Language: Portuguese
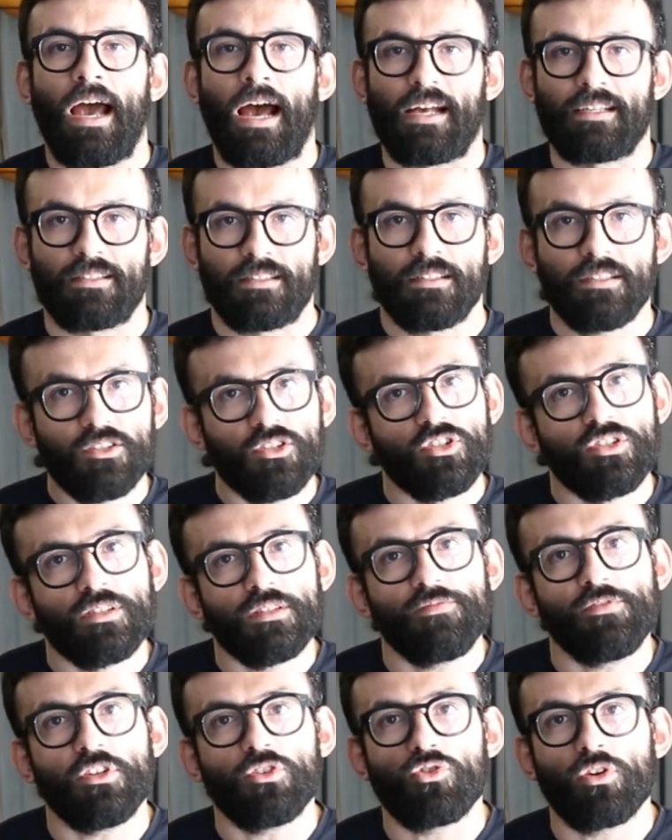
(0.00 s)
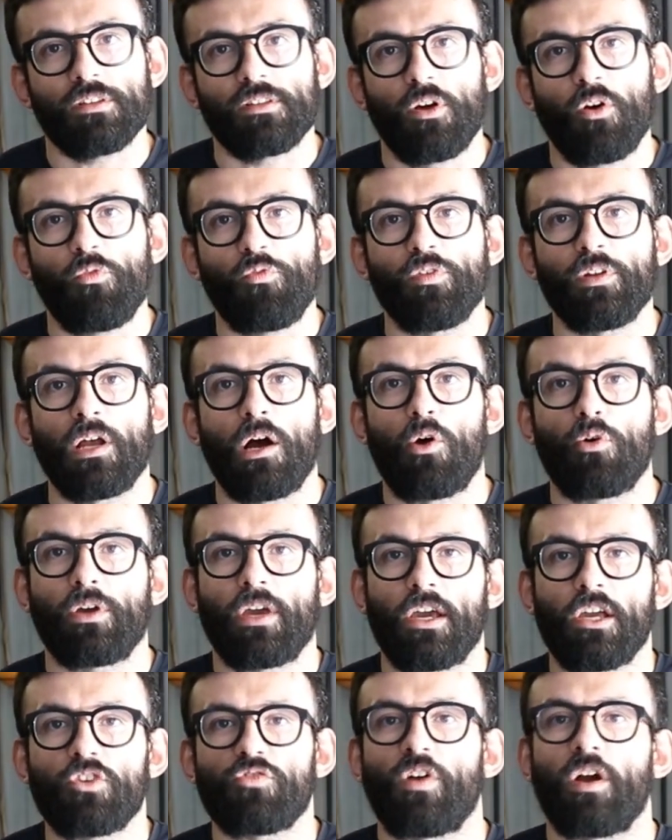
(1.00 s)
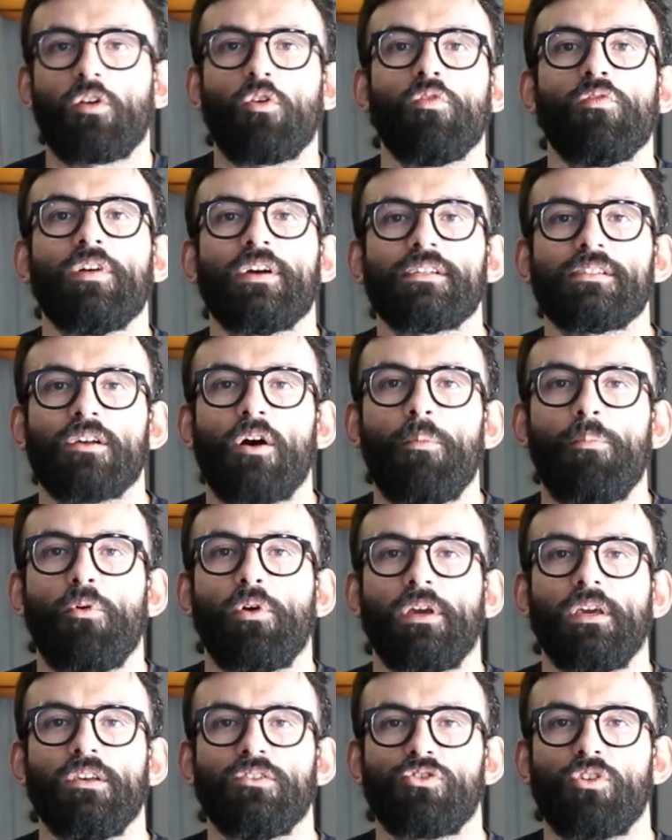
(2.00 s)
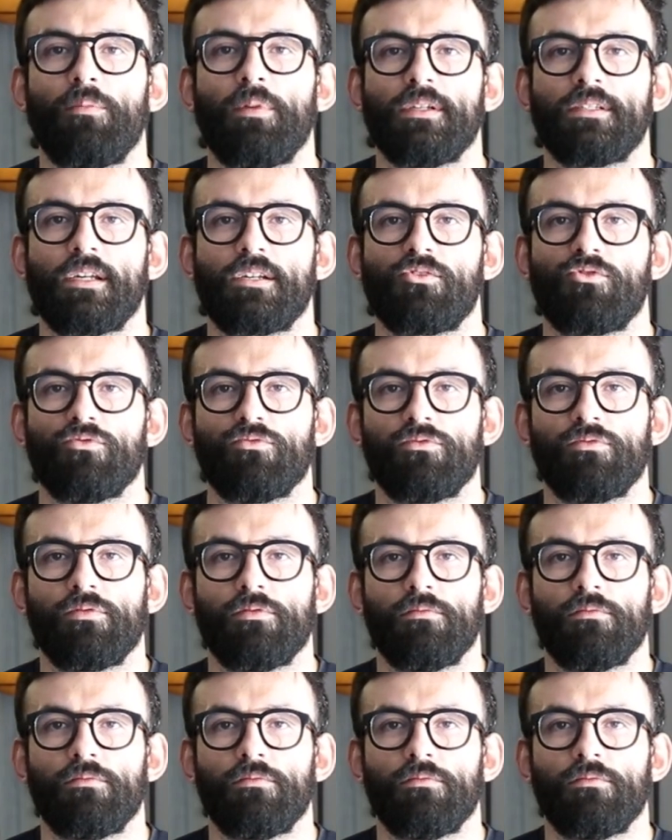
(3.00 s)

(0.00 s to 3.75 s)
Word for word: Assiste esse vídeo até o final que a gente vai conversar um pouquinho sobre esse assunto.